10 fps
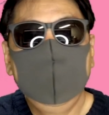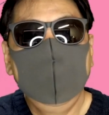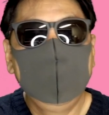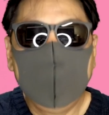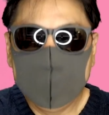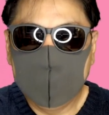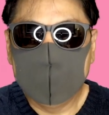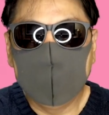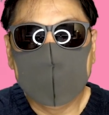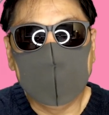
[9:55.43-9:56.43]
震える感
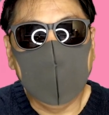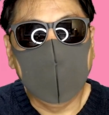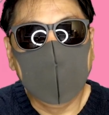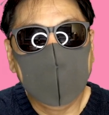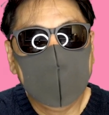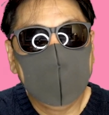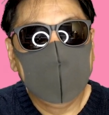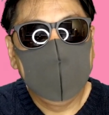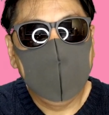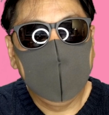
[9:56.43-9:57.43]
じがしました
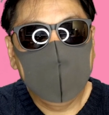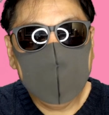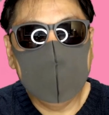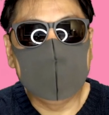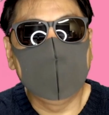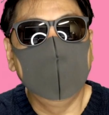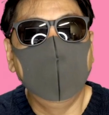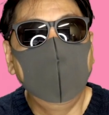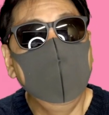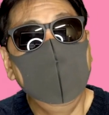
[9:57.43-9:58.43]
ね。で、余談なんですけ
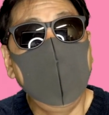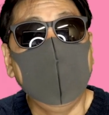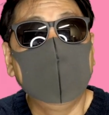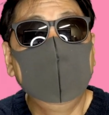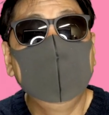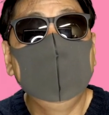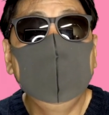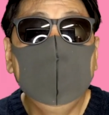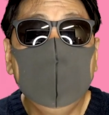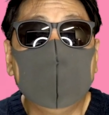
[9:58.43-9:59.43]
ども、この前、今
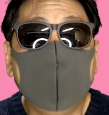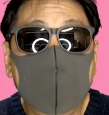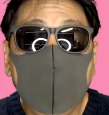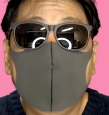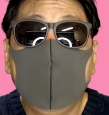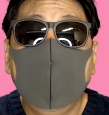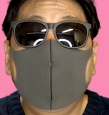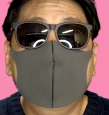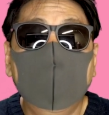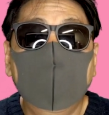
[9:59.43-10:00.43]
年ですかね、
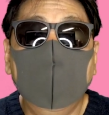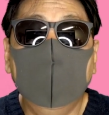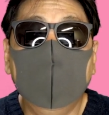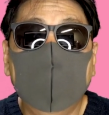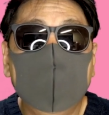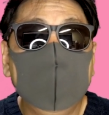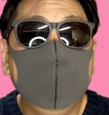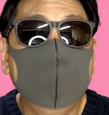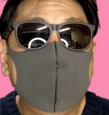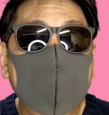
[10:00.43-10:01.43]
あの、まあ、
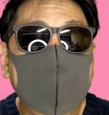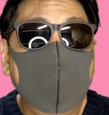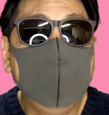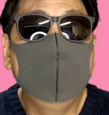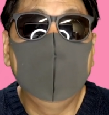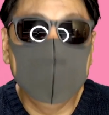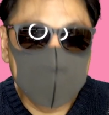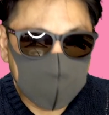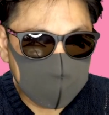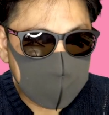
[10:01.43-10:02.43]
卒業もされて、
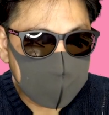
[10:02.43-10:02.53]
アルバム、ソロ